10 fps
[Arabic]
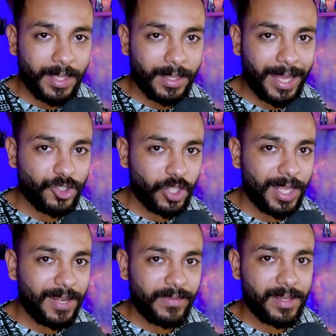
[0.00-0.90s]
ده عشان
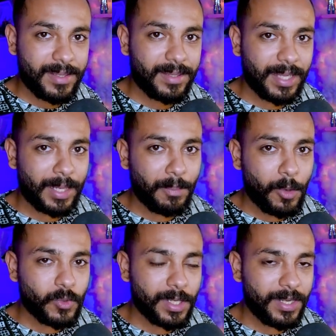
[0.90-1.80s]
هي ليفل 6 لما
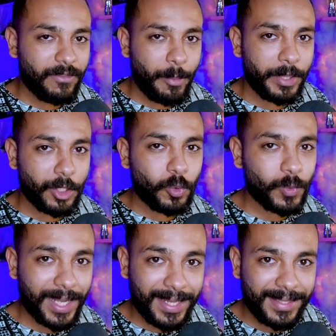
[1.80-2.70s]
اوصل ليفل
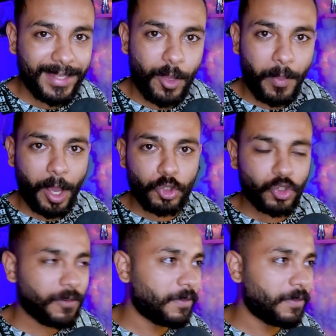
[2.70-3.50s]
230 هيبقى 10%